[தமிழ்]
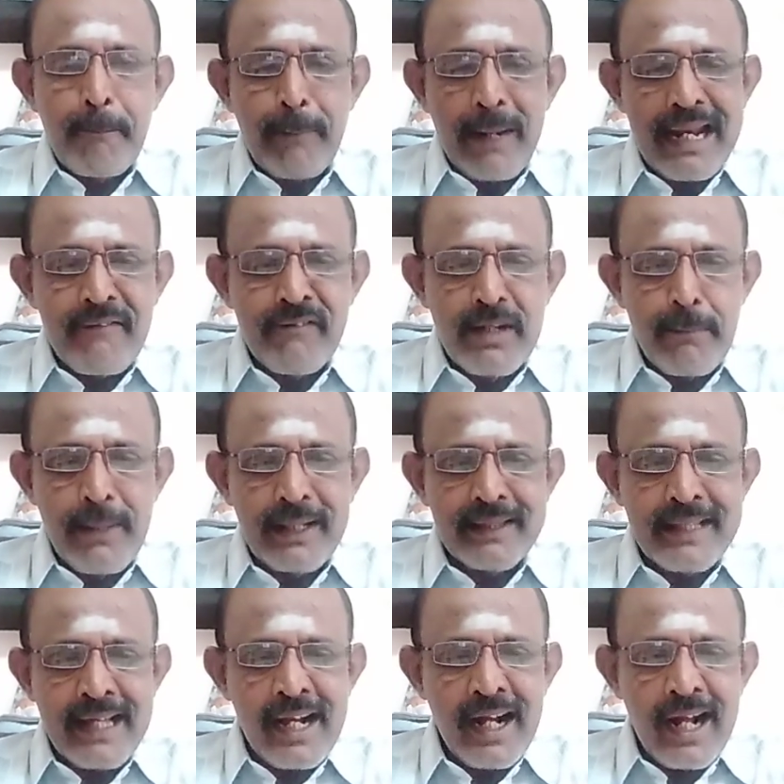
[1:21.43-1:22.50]
பல
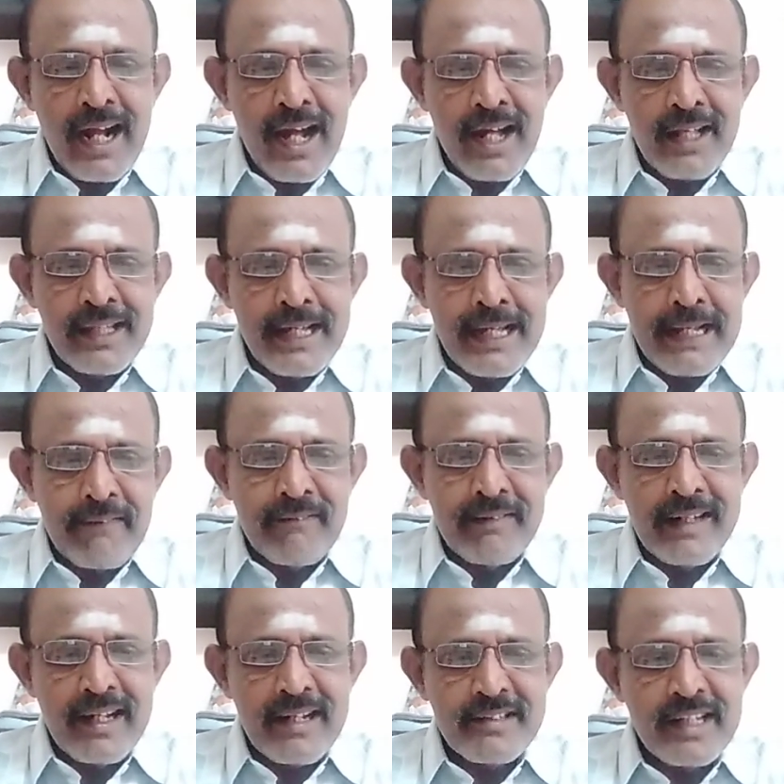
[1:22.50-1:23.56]
விரும்பத்தக்காத
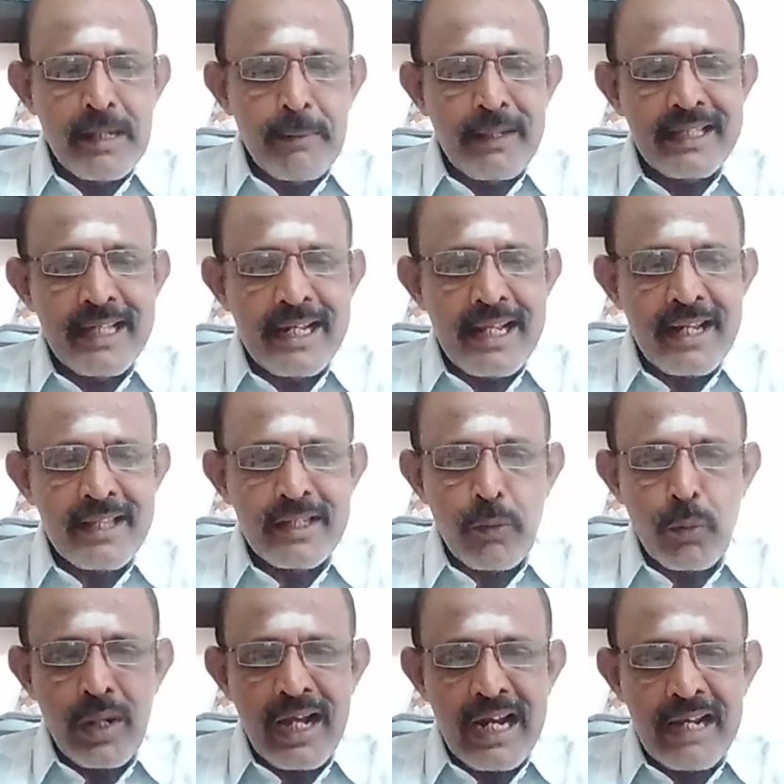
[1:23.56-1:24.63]
நிகழ்ச்சிகளும் அதே
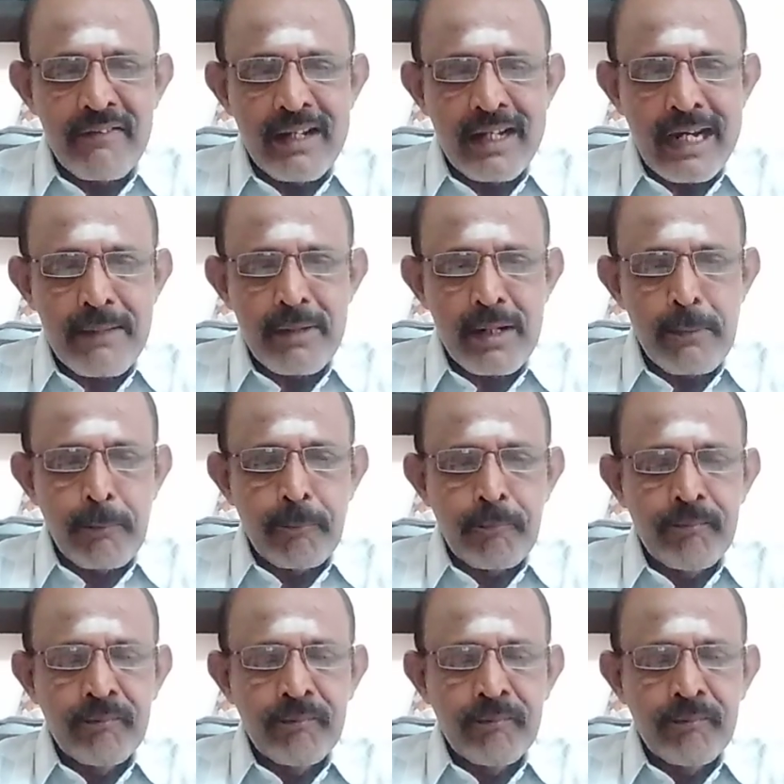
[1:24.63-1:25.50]
நேரத்தில் உலக அளவில் நடைபெறும்